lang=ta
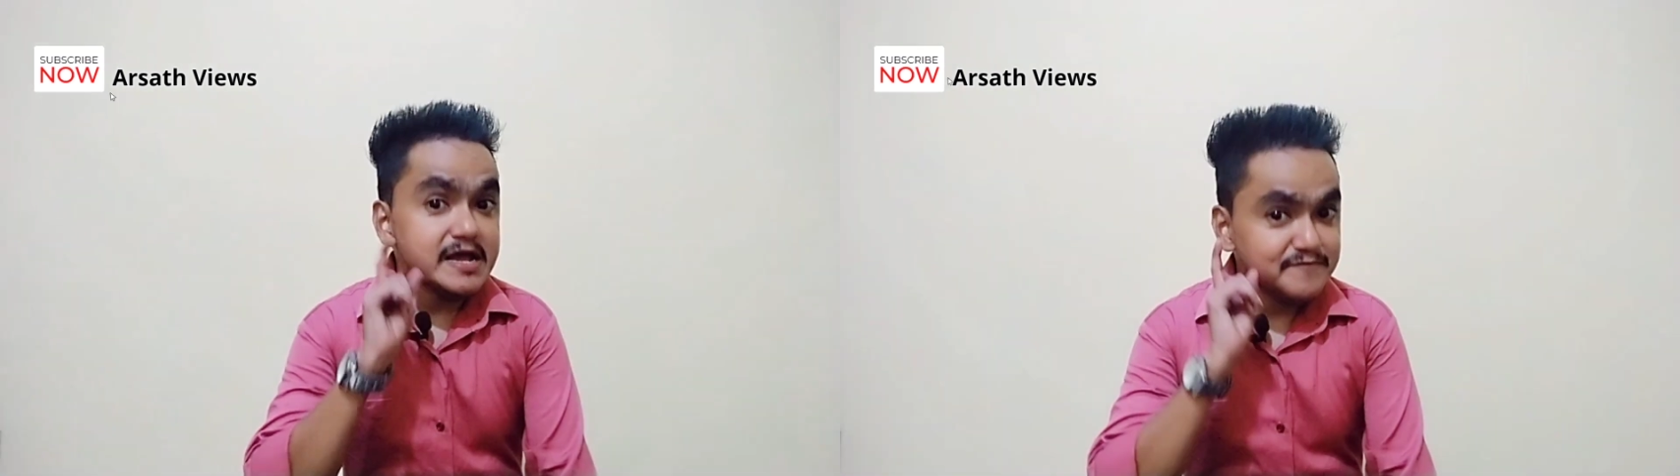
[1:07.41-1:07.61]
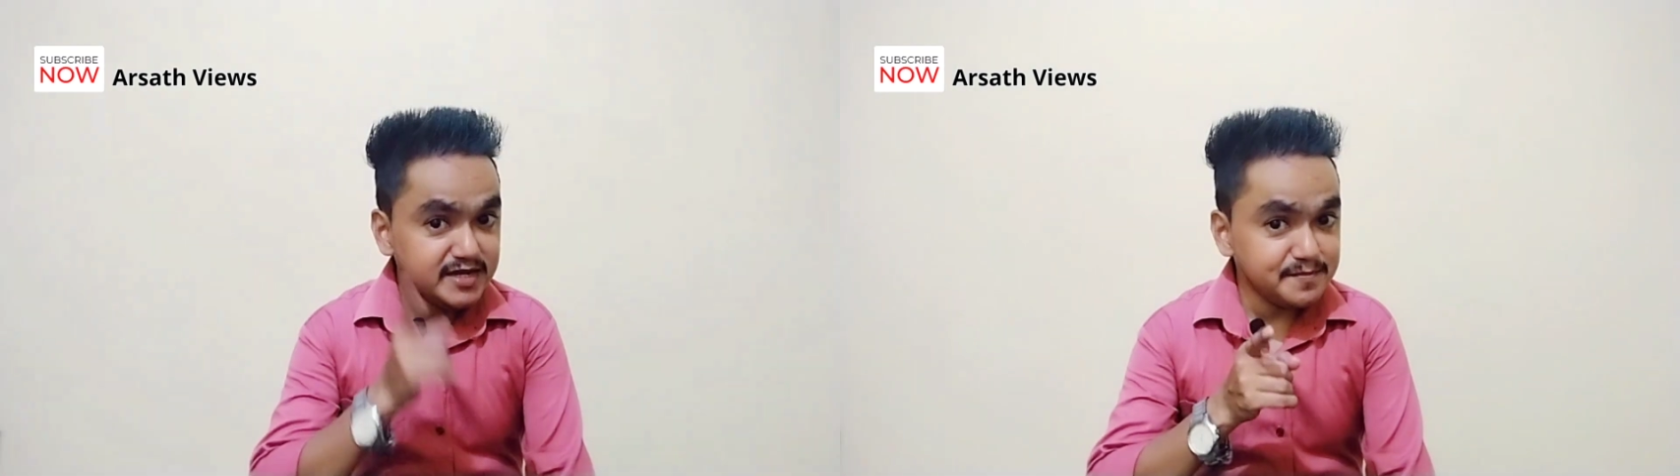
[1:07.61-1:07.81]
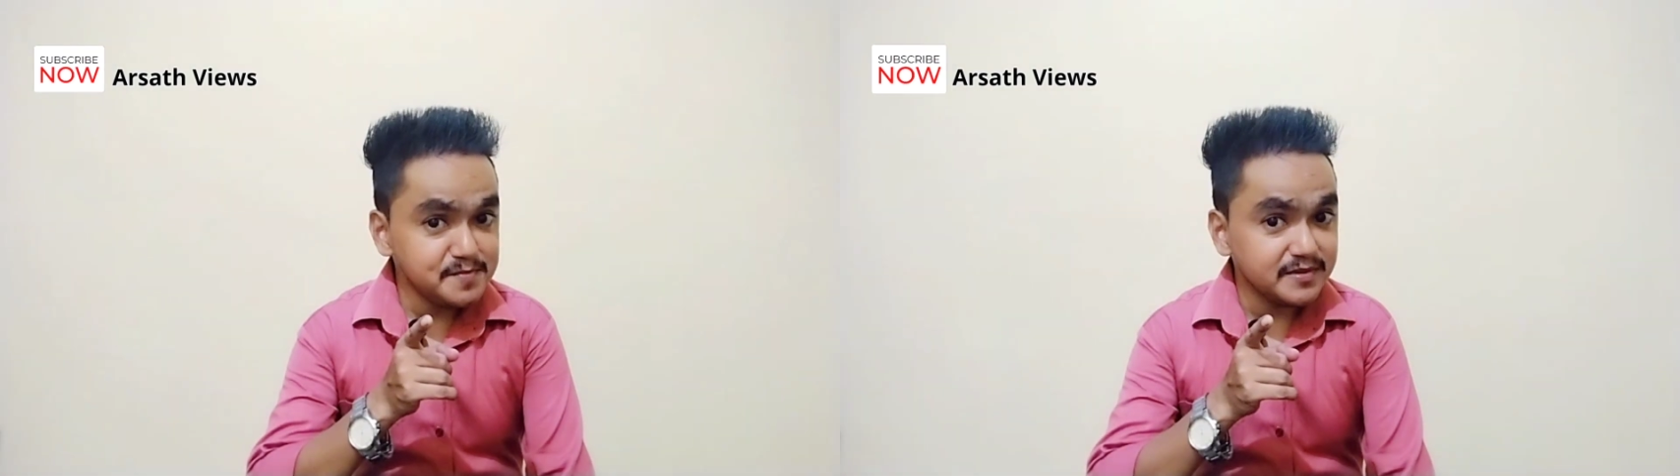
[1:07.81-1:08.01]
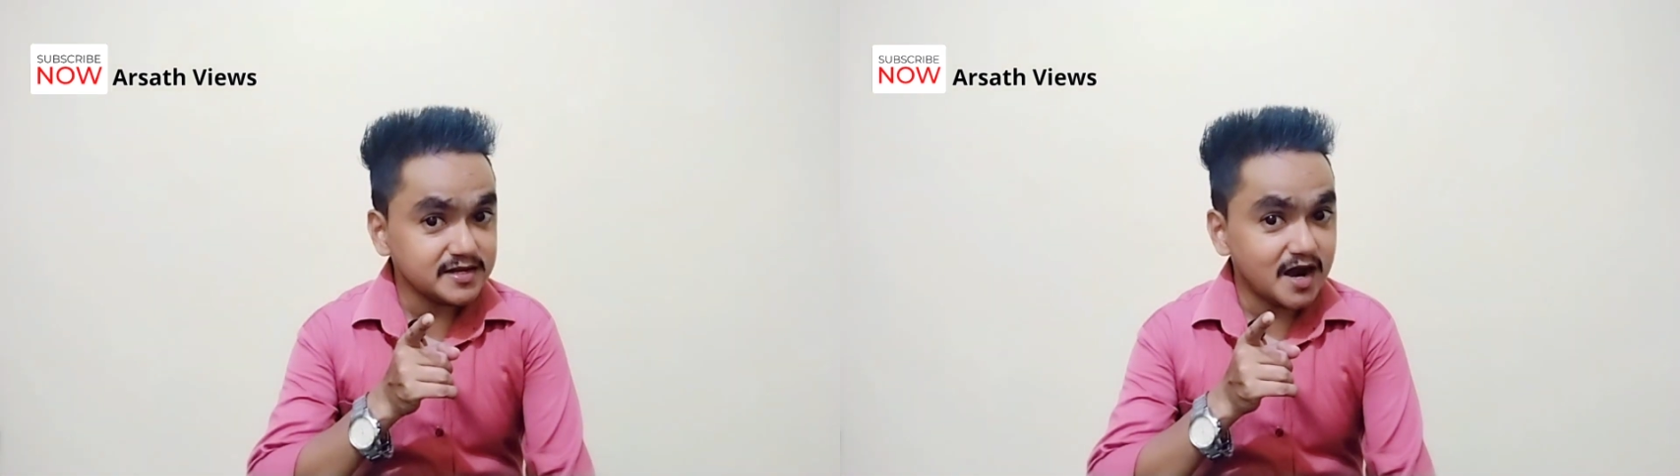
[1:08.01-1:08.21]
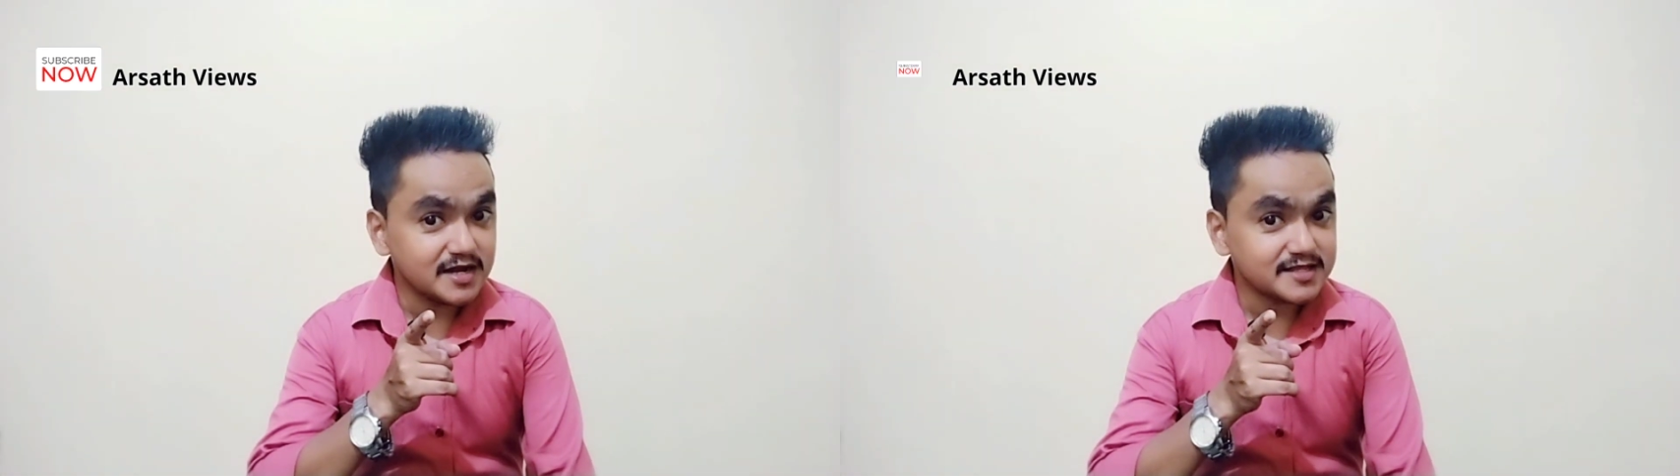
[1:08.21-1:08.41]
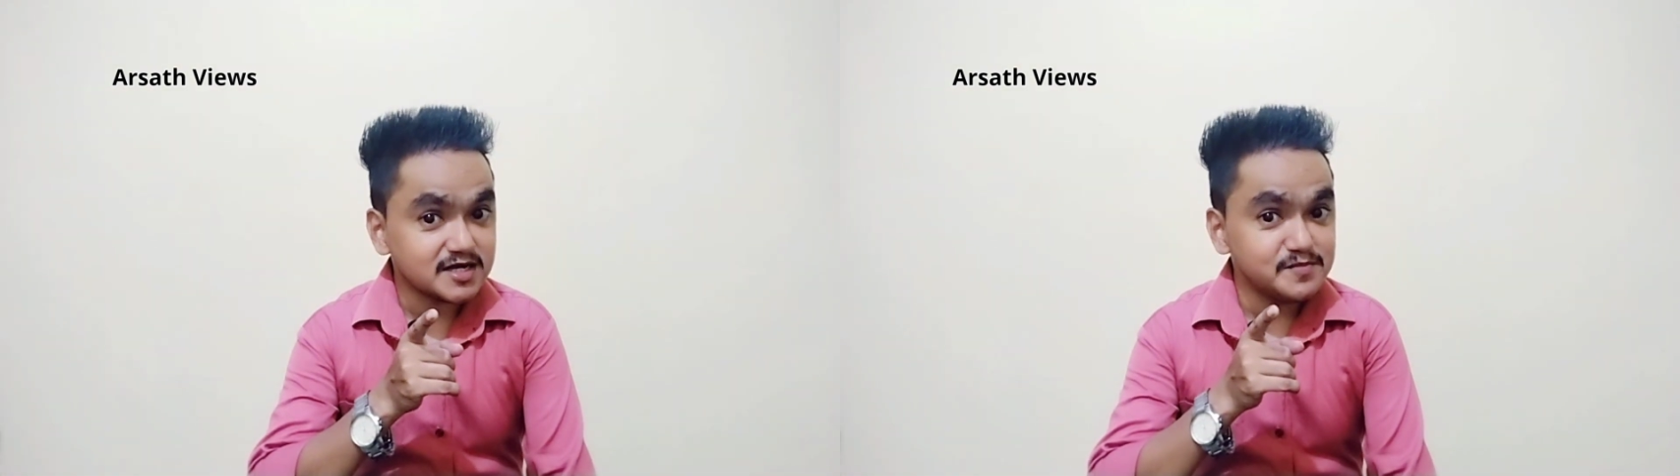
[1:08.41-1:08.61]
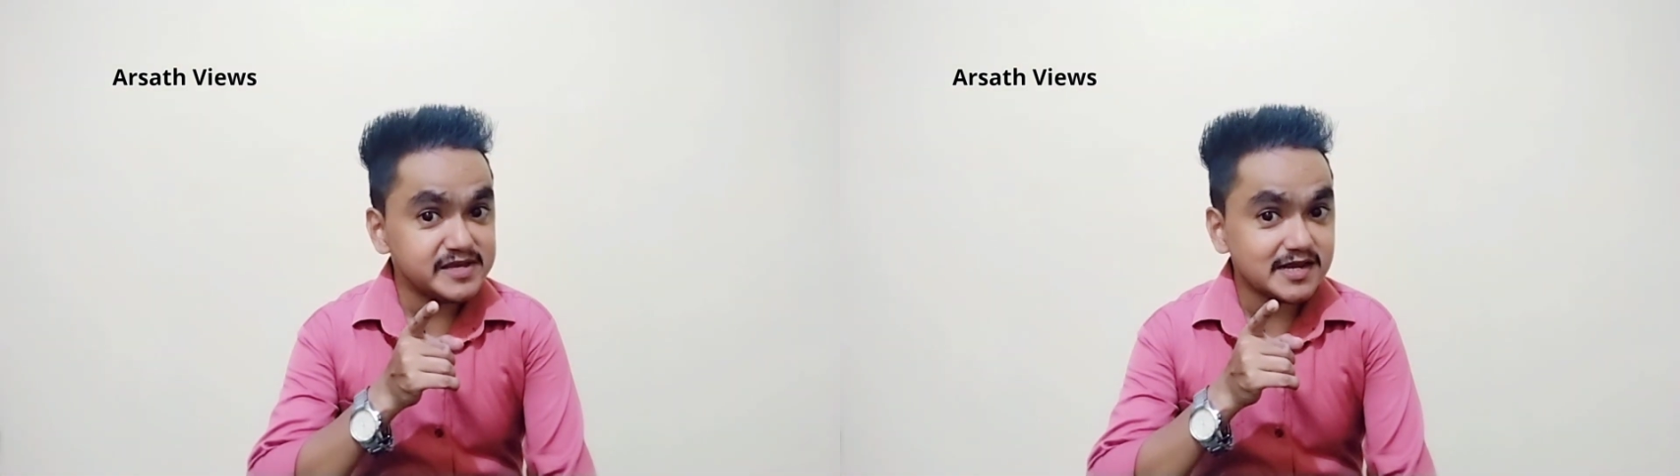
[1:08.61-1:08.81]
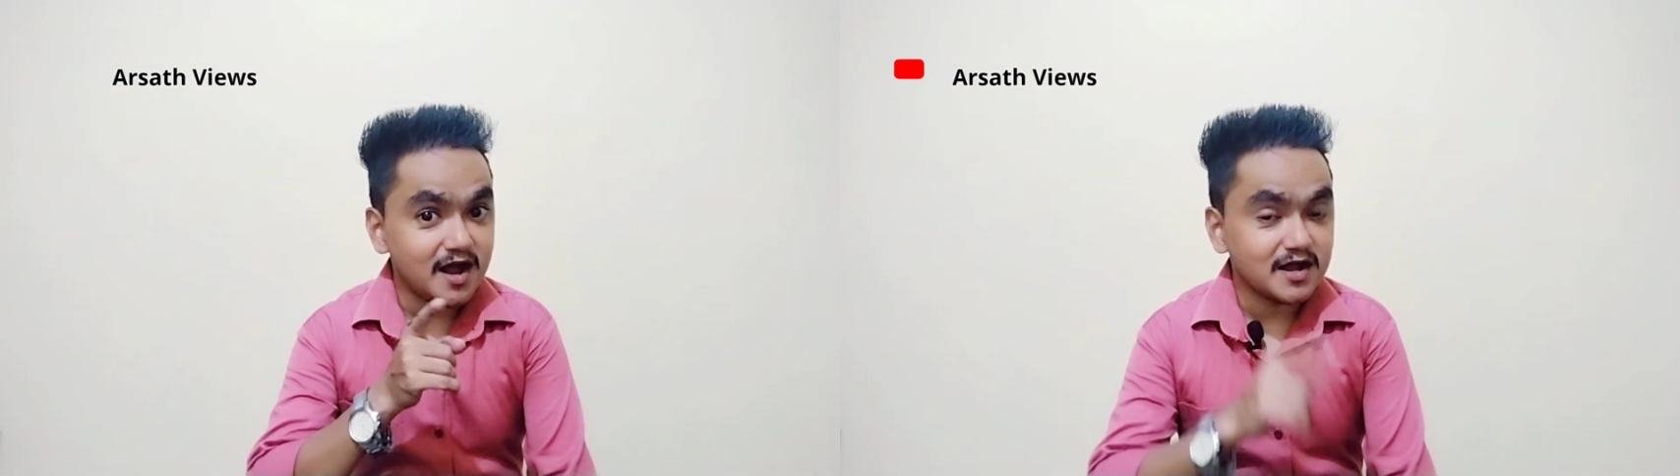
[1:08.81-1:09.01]
விண்ணப்பிப்பதற்கான
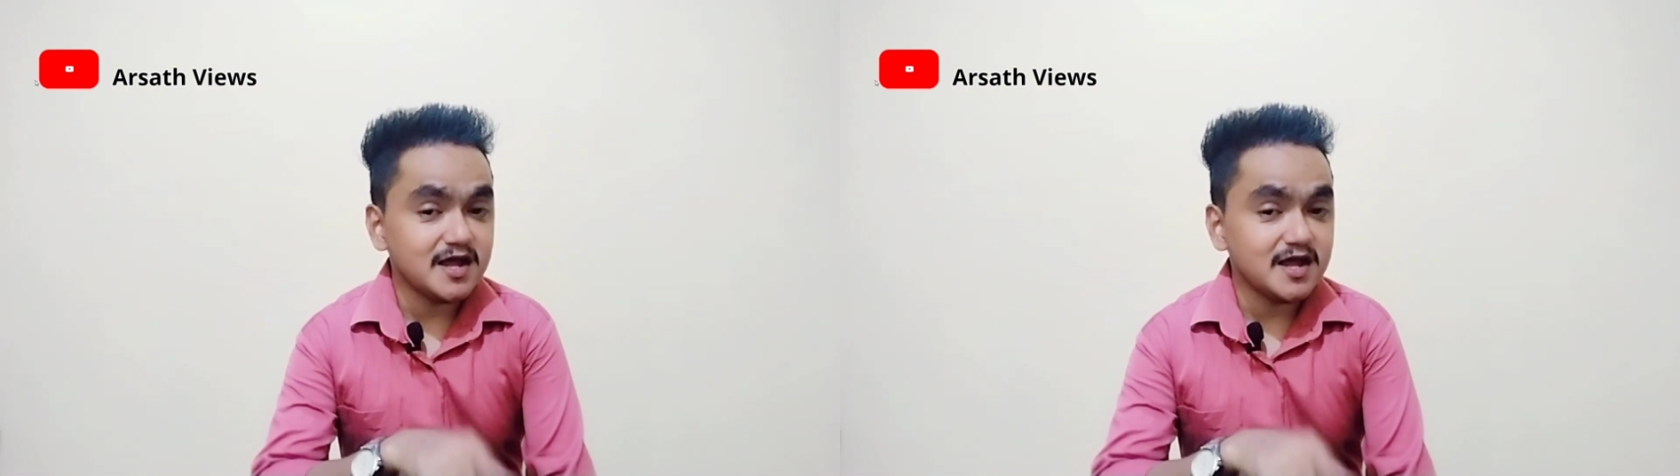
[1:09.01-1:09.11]
தகமைகளாக